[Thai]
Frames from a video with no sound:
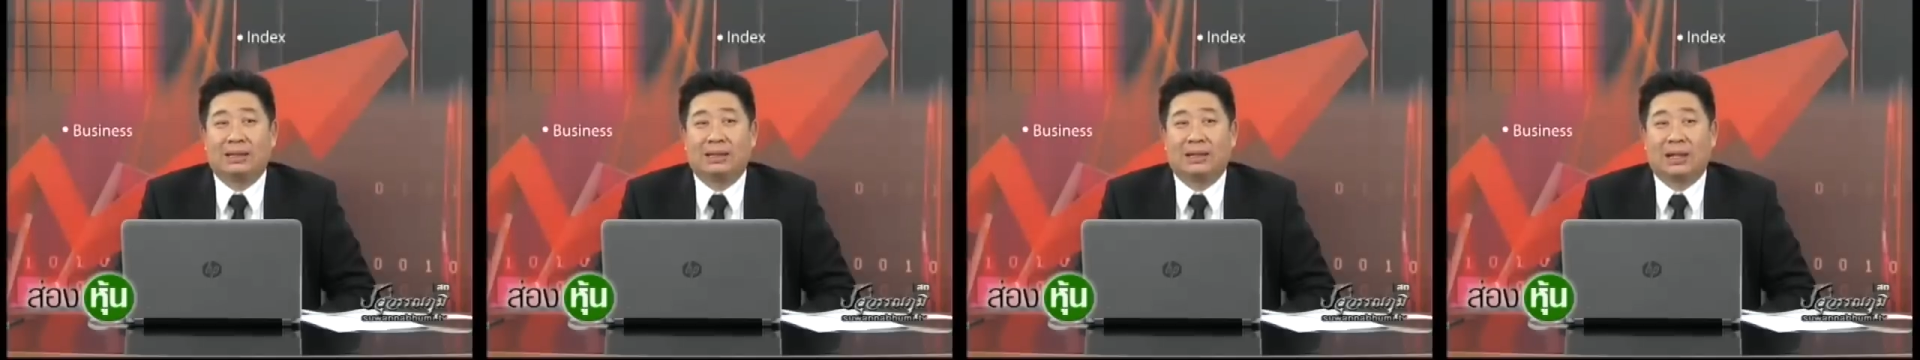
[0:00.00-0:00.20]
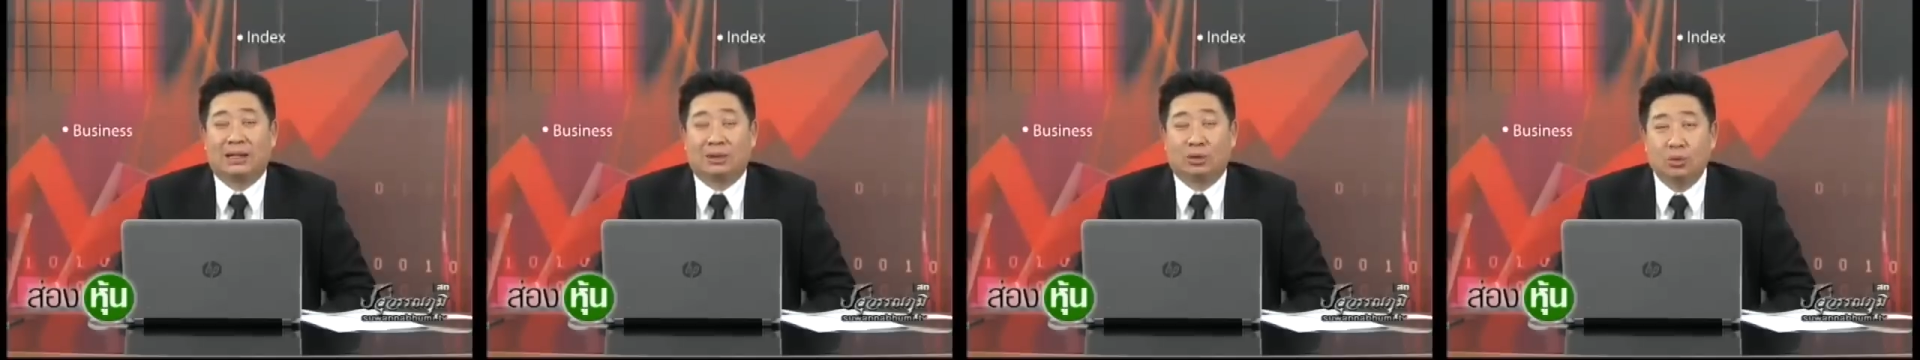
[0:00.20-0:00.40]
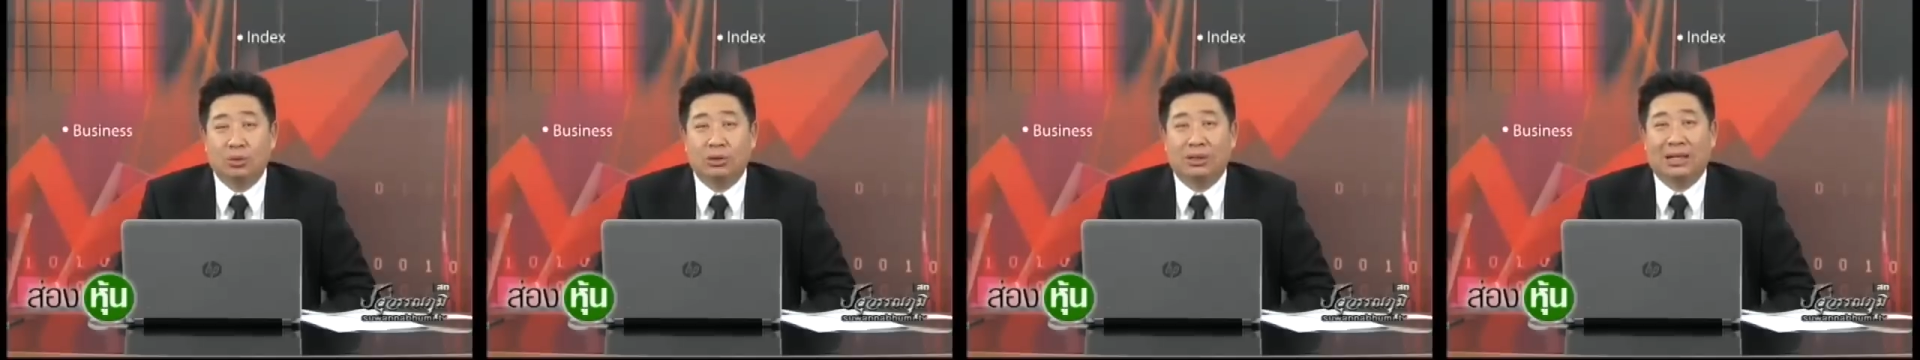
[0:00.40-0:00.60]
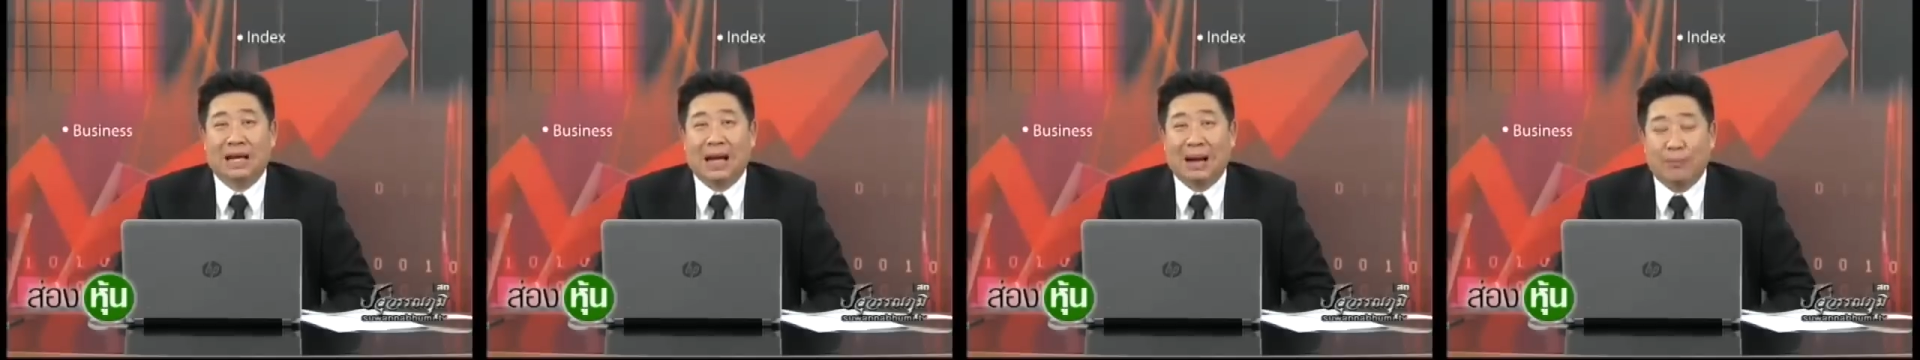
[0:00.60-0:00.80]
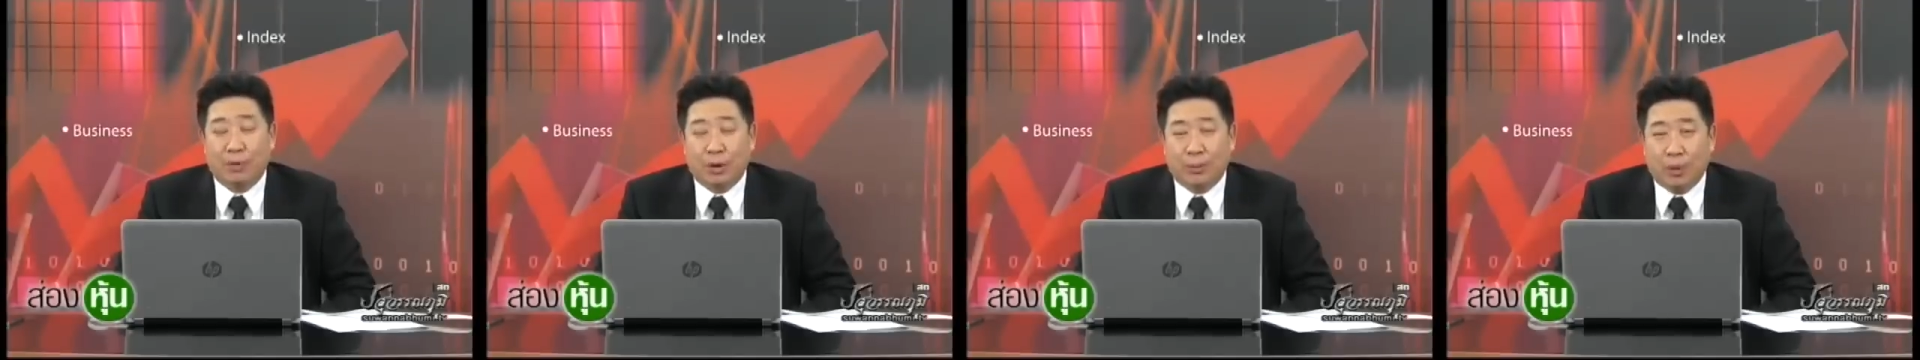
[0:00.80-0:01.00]
กระตุ้นกา
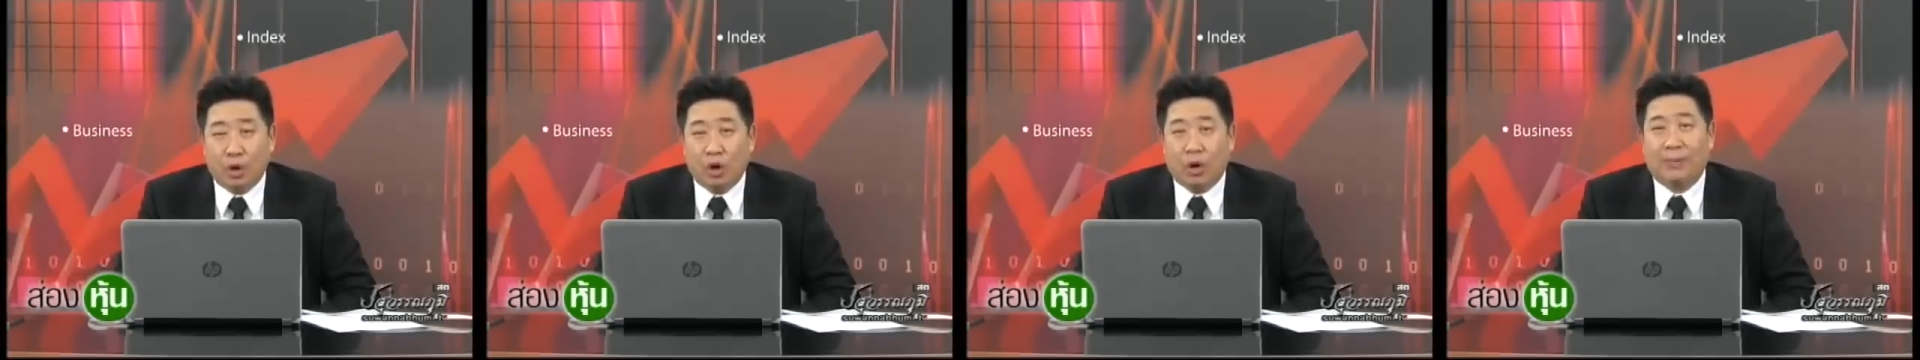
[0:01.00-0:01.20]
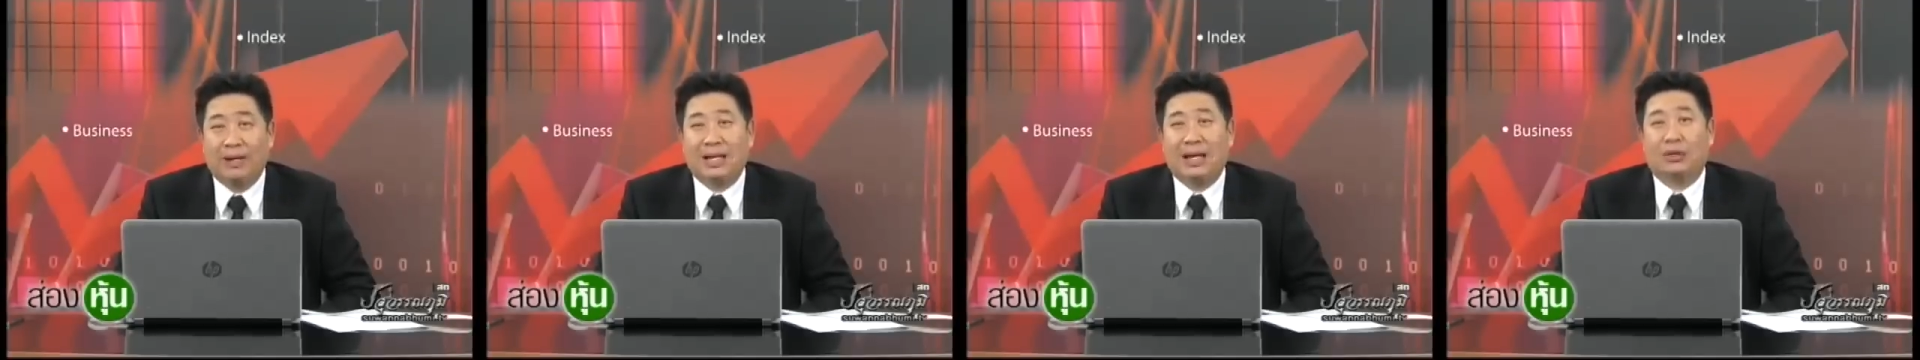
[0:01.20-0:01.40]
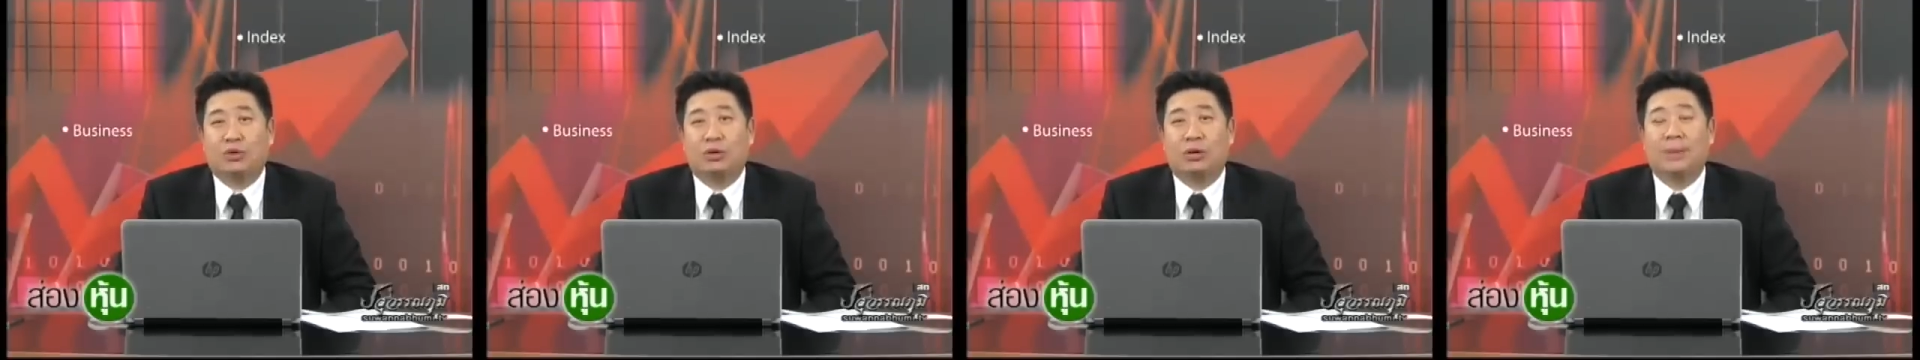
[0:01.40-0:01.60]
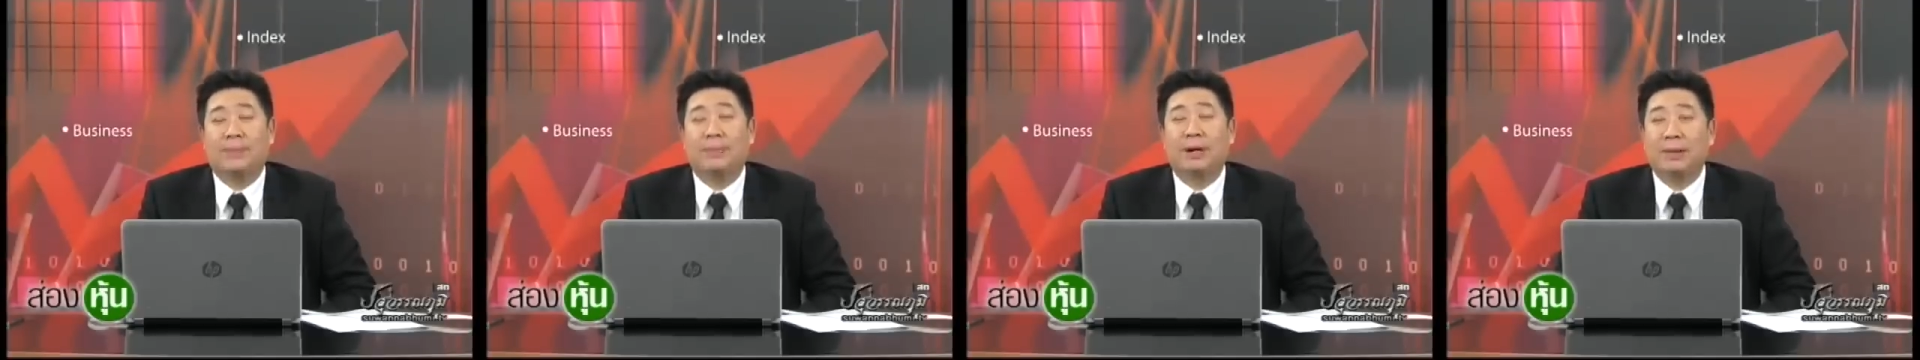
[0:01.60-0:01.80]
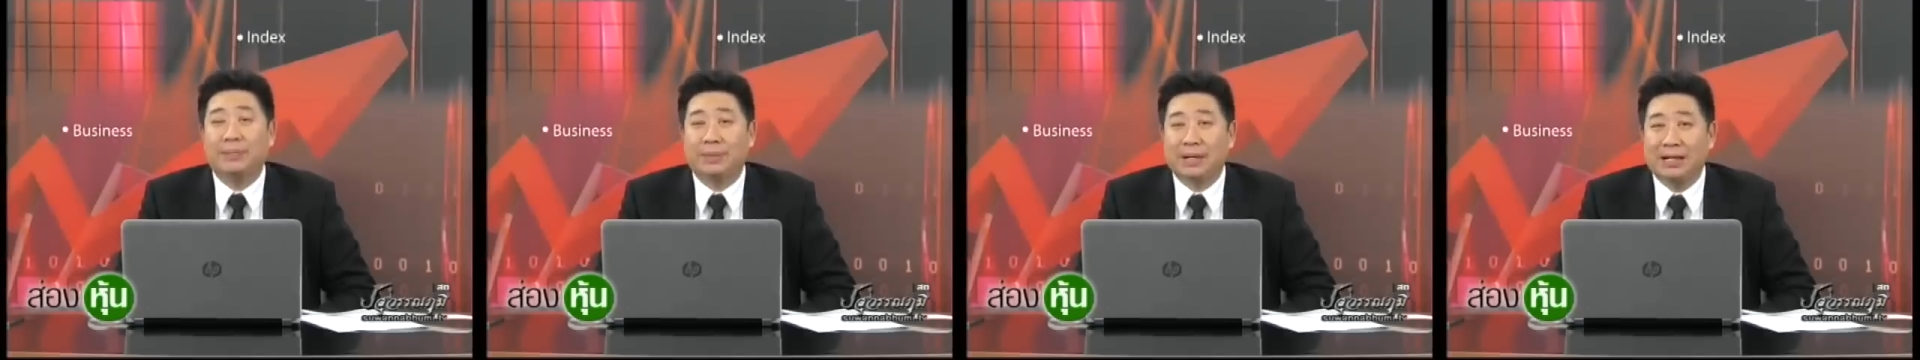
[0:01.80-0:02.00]
รบริโภคของประชาชนได้
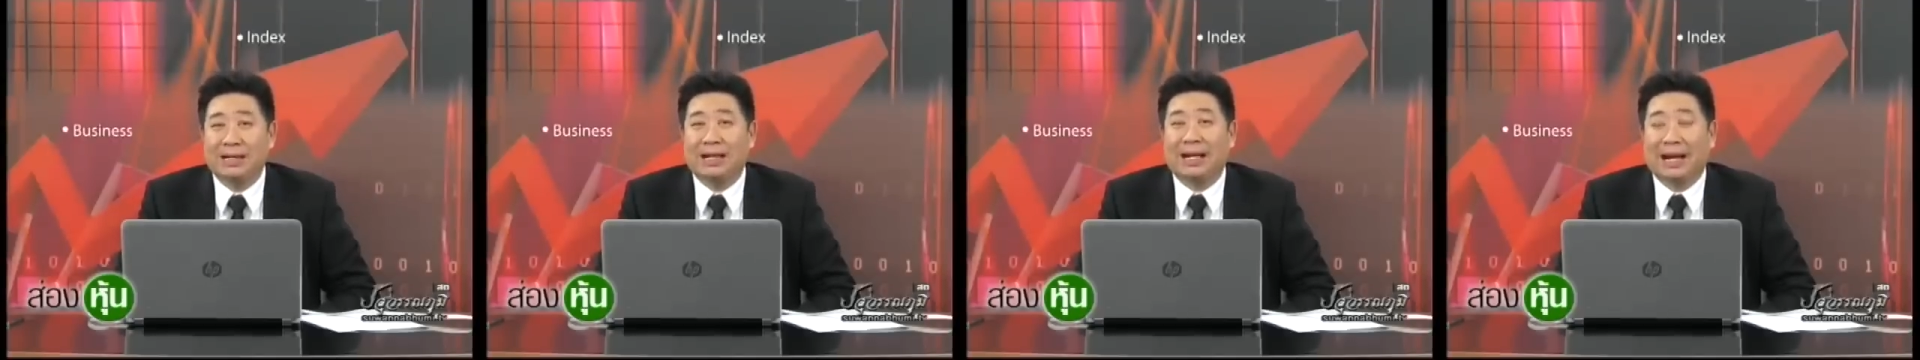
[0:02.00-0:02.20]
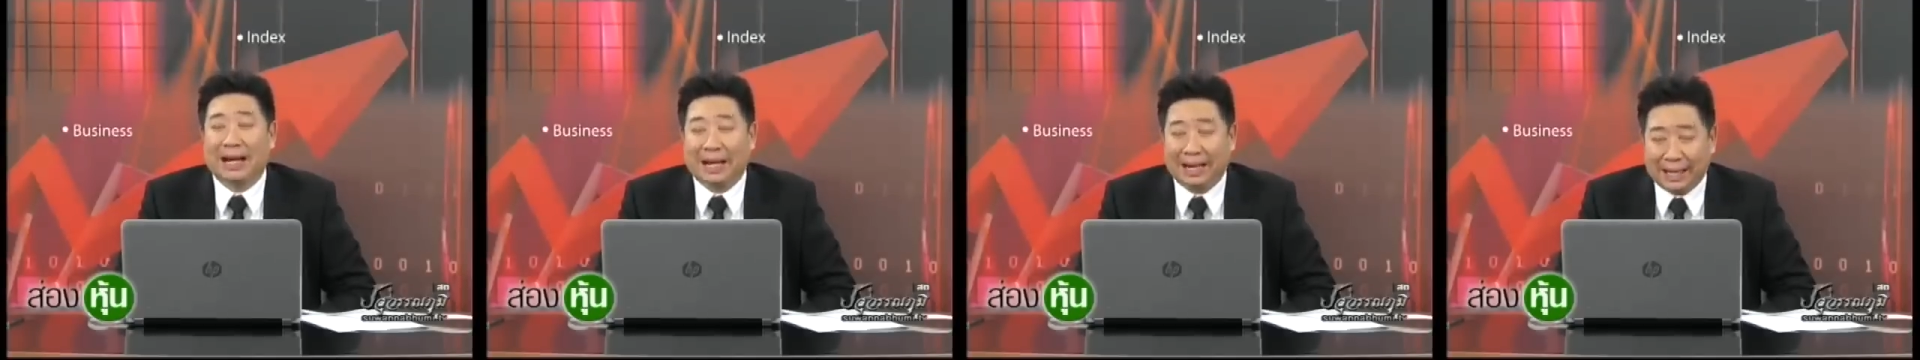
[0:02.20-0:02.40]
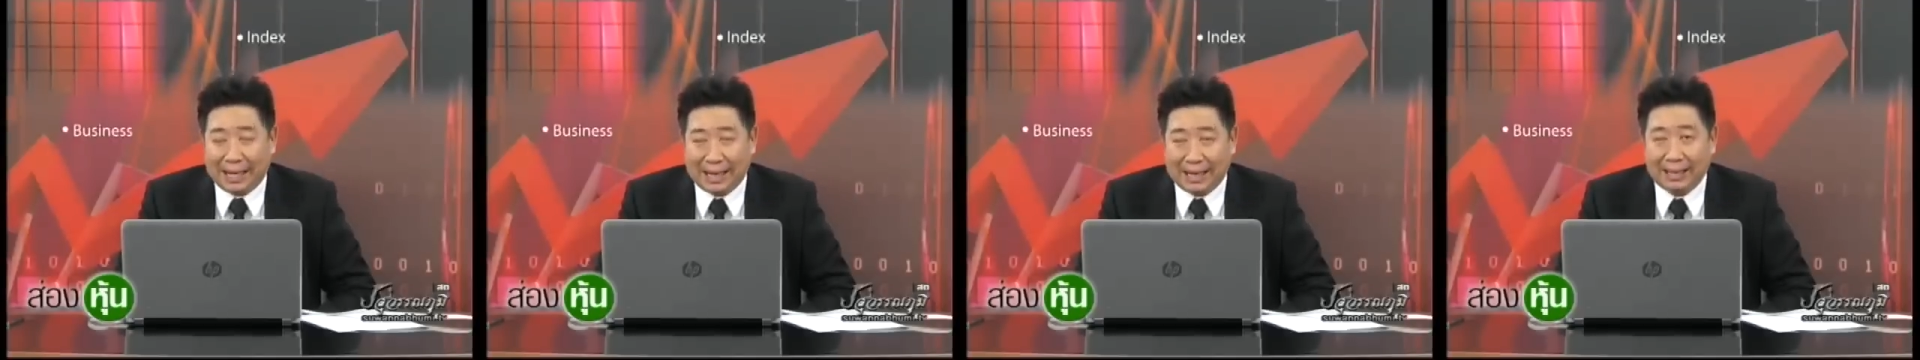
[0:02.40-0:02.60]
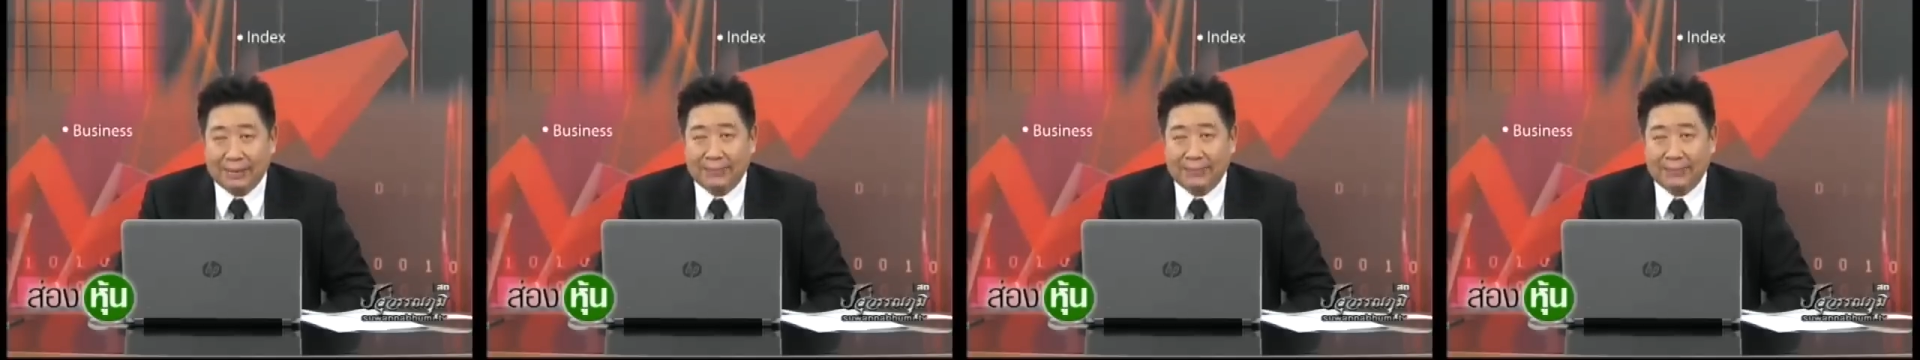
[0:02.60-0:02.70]
เพิ่มขึ้นขนาดไหน